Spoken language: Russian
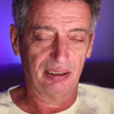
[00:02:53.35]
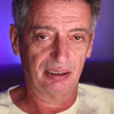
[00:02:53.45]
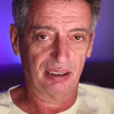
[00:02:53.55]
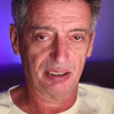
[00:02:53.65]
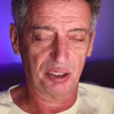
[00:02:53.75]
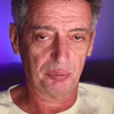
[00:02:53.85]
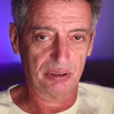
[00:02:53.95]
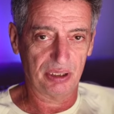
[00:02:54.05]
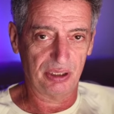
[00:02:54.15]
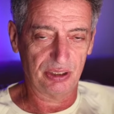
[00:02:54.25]
надо
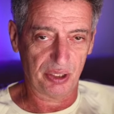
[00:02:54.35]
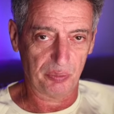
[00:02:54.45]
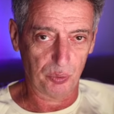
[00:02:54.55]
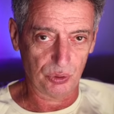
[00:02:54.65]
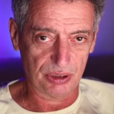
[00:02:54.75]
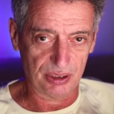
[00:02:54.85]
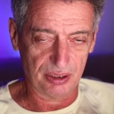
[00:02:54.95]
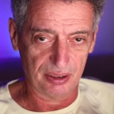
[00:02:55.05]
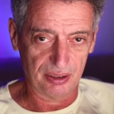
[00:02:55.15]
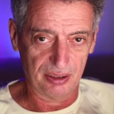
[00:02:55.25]
заниматься дистрибуцией